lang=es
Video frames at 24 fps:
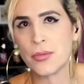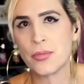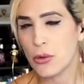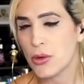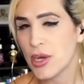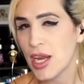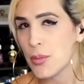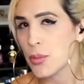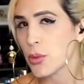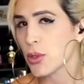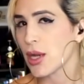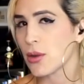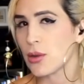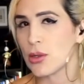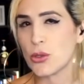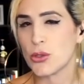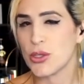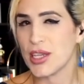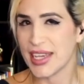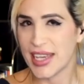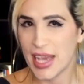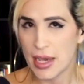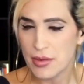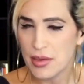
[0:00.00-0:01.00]
En una época cuando
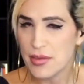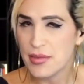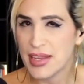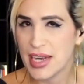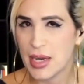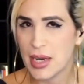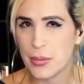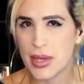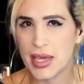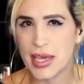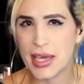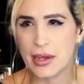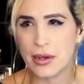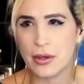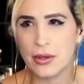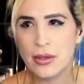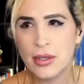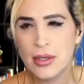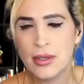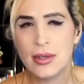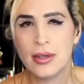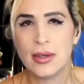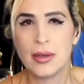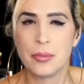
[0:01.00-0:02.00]
llegué a vivir a México,
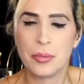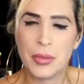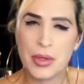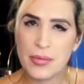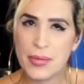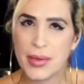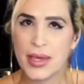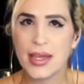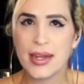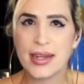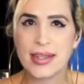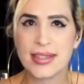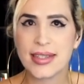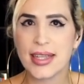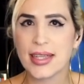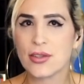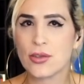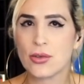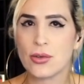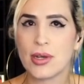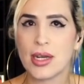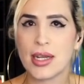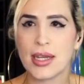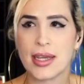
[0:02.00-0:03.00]
vivía en esta
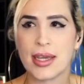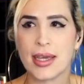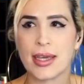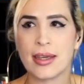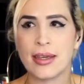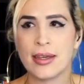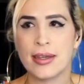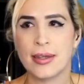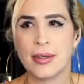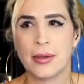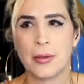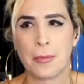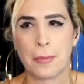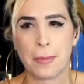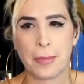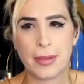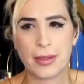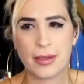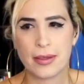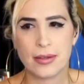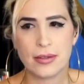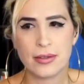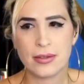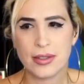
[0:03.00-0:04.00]
zona que
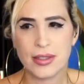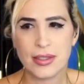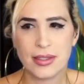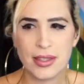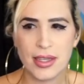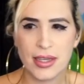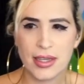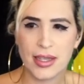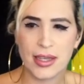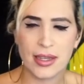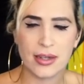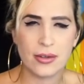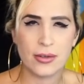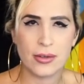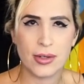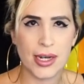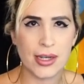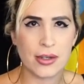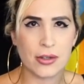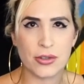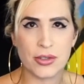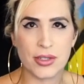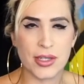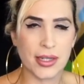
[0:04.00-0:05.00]
eh, hoy en día ya no
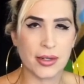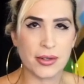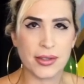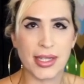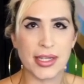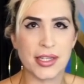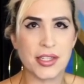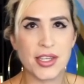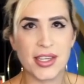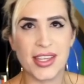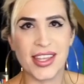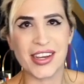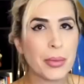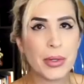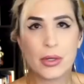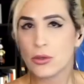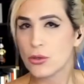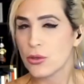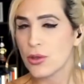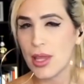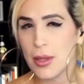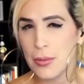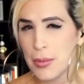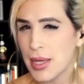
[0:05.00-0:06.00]
la considero tan chida, pero
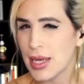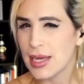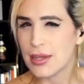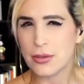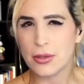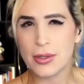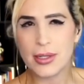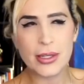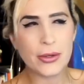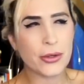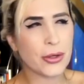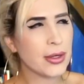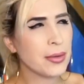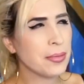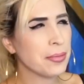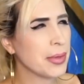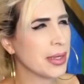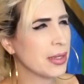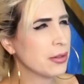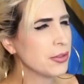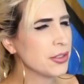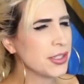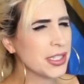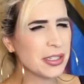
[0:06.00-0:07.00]
todavía al sol de hoy me
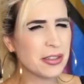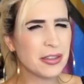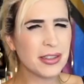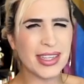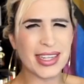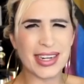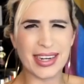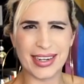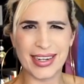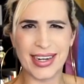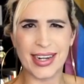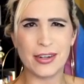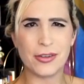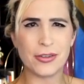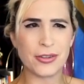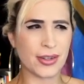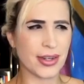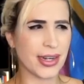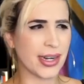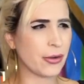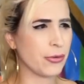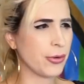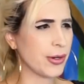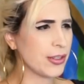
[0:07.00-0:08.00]
da un chingo de raros
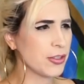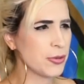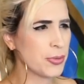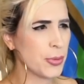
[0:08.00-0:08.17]
recuerdos